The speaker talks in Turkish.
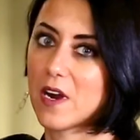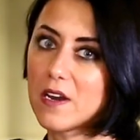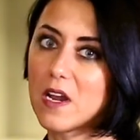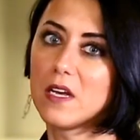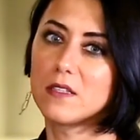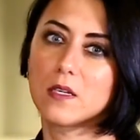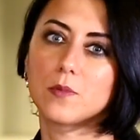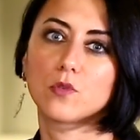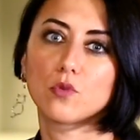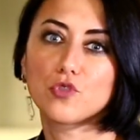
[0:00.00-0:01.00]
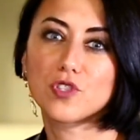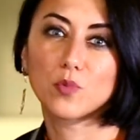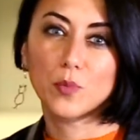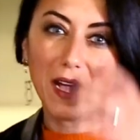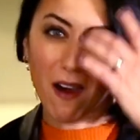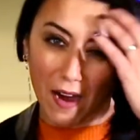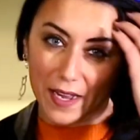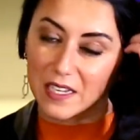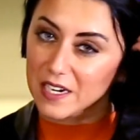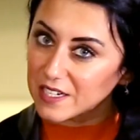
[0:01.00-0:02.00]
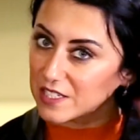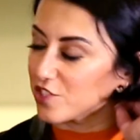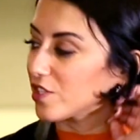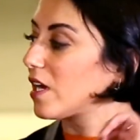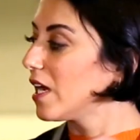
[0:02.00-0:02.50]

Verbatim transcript: var. Tabii sonuçta bu bir aile aracı.